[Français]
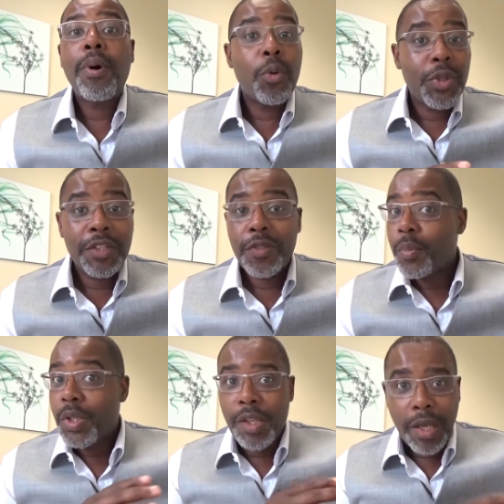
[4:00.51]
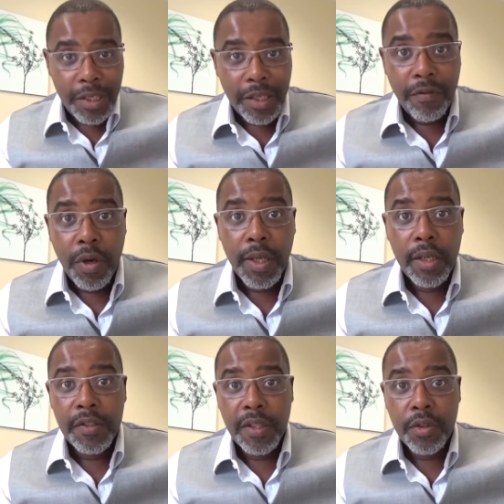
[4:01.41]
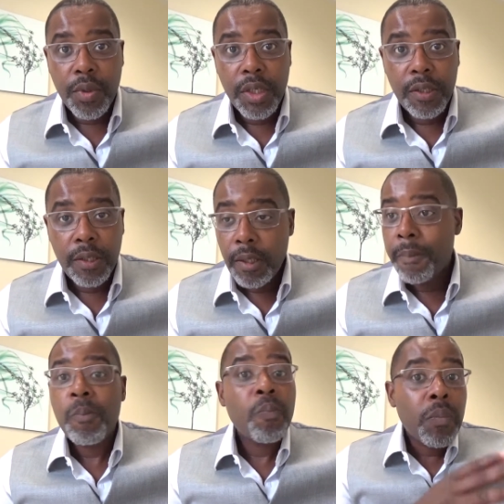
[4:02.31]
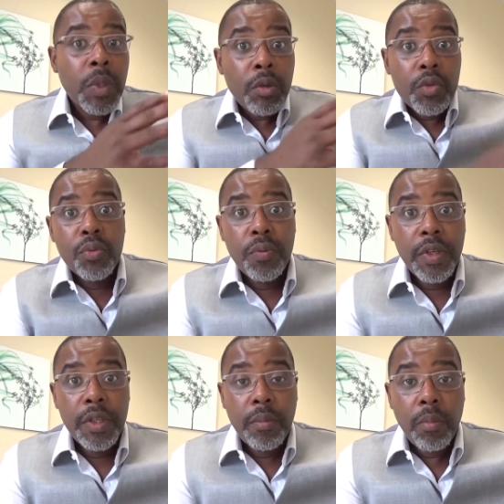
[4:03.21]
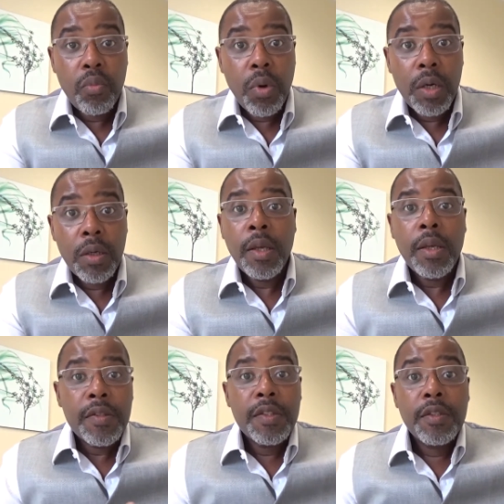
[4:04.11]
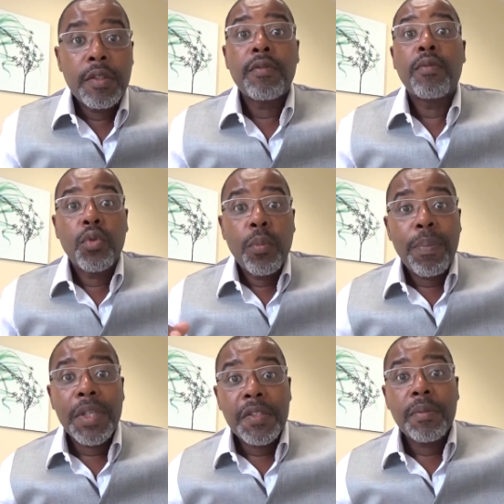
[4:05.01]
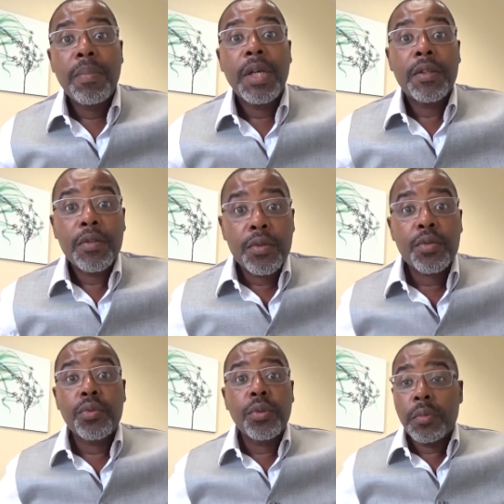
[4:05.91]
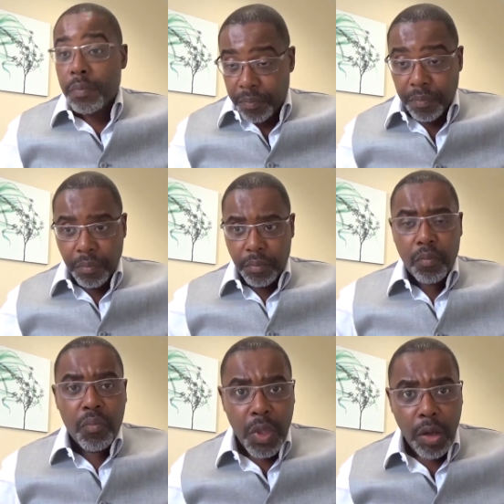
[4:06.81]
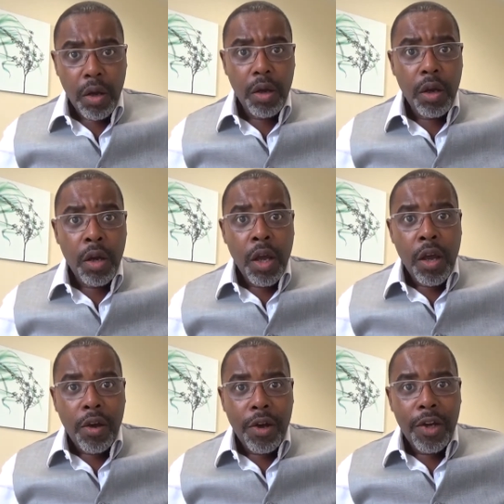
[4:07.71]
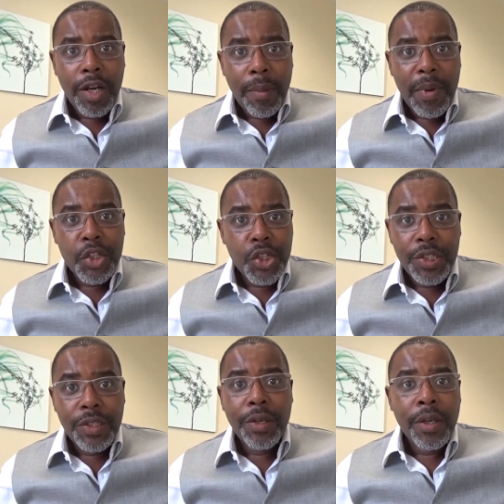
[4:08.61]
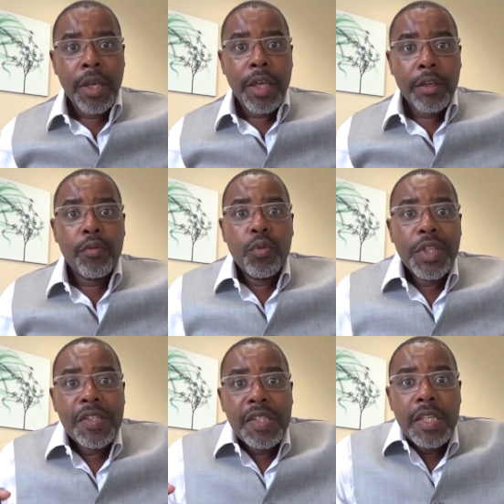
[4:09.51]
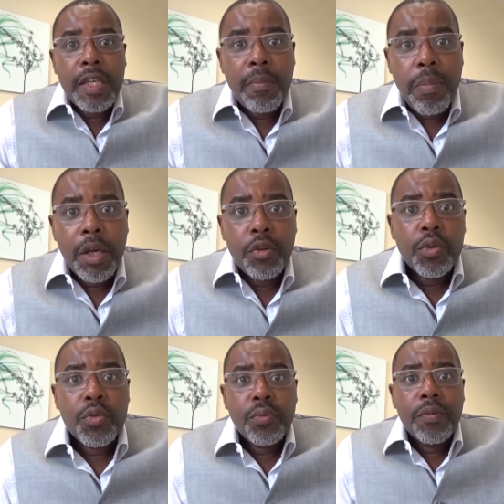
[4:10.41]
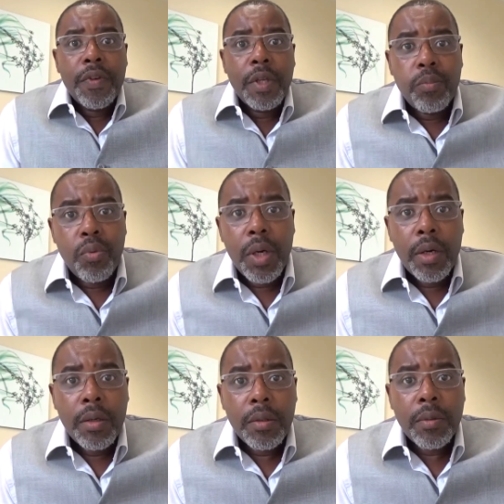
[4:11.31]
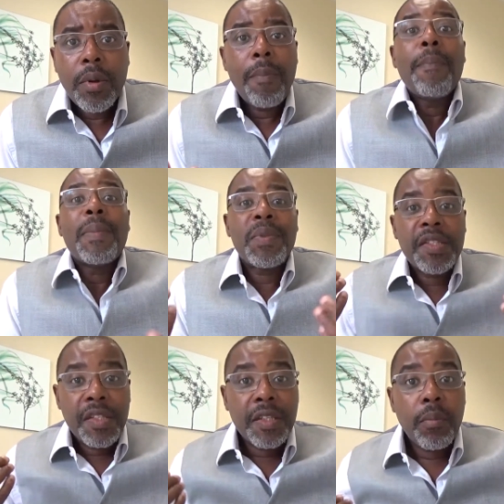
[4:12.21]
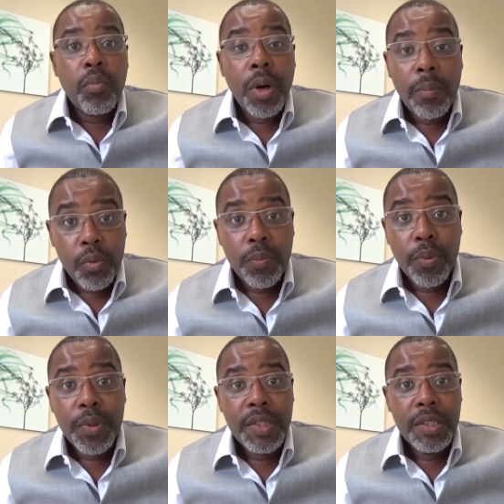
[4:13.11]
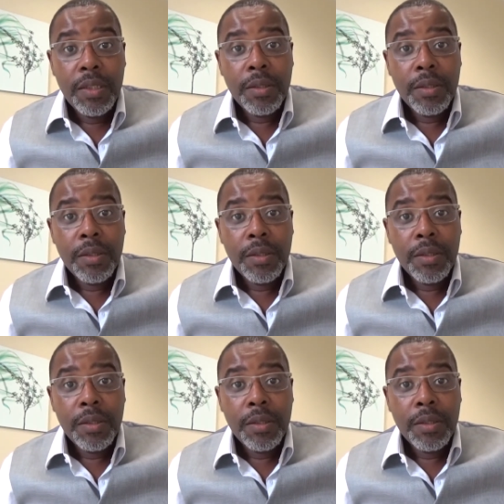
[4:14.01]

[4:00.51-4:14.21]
mon exemple qui n'a rien à voir avec la sexualité. Soulever des poids, si vous ne passez pas sur euh, euh, la machine et que vous n'essayez pas de soulever le poids, même si c'est un poids plus petit,